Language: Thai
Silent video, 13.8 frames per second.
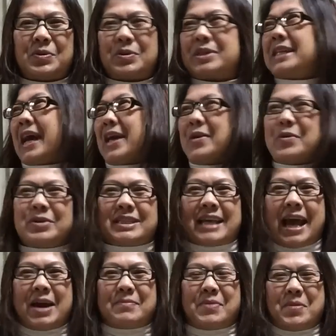ตกใจโอ้จั
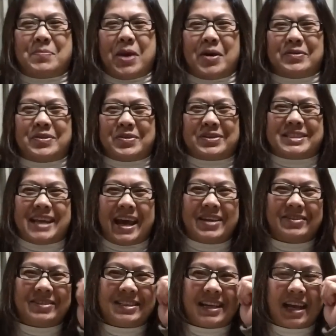งป้าแป๋วตกใจ
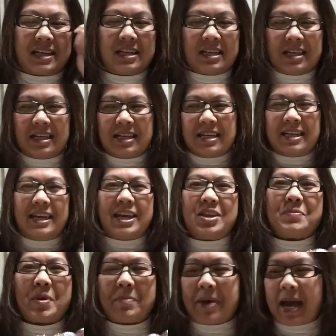โอ้จัง เหลืออ
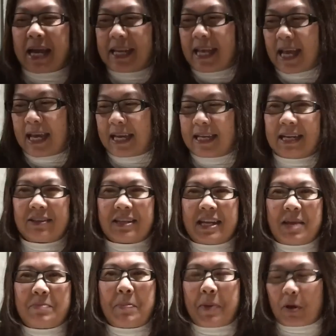ยู่ประมาณเนี้ยแล้วที
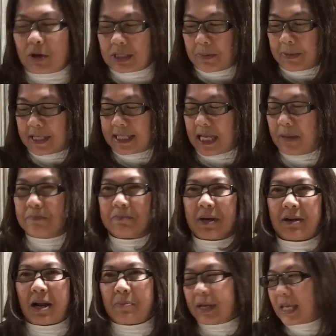นี้ป้าแป๋วก็จะมาชิมแล้
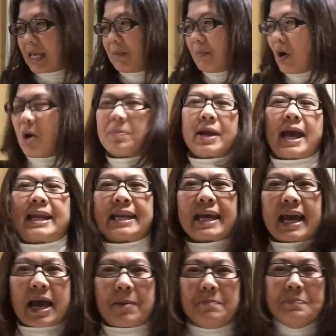วเรามากินพร้อมกันนะ
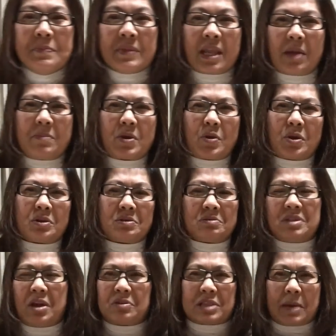คะ เดี๋ยวมีคน
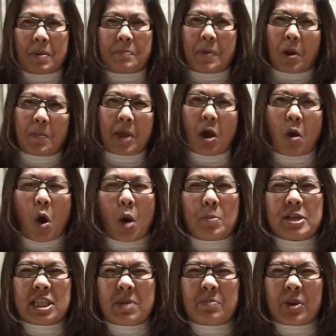เดี๋ยวถ้าป้าแป๋วไม่เอาออกมา
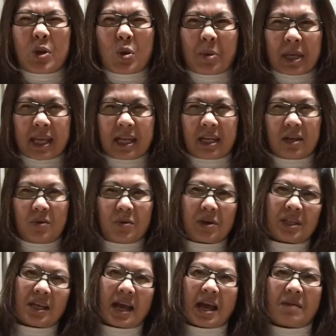ชิมให้ดูมากินให้ดูก็
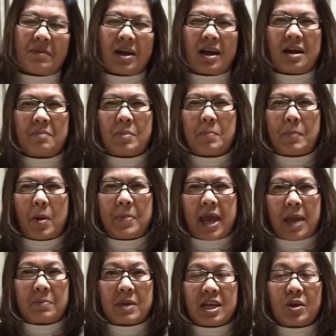จะหาว่าอ้าป้าแป๋วไปแอ
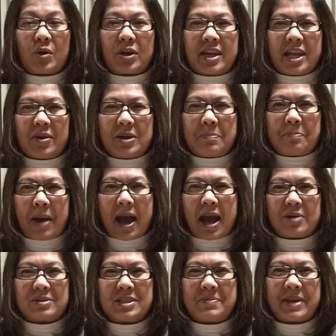บกินคนเดียวหรือเปล่า
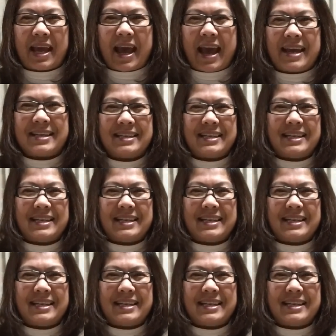ใช่ไหมคะ